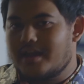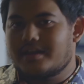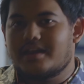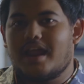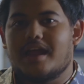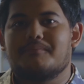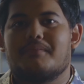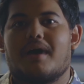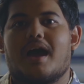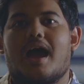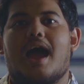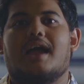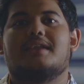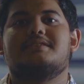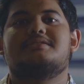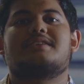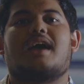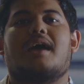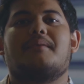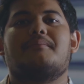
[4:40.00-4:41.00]
dan
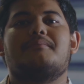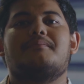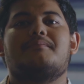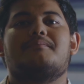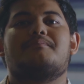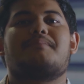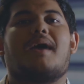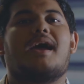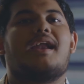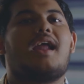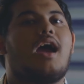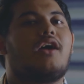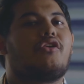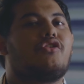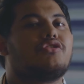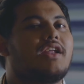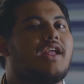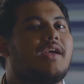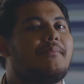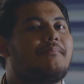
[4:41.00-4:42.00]
mengancam pada
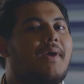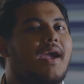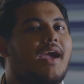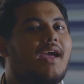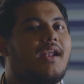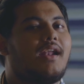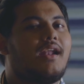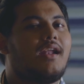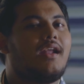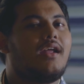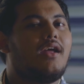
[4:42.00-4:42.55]
anggota DPR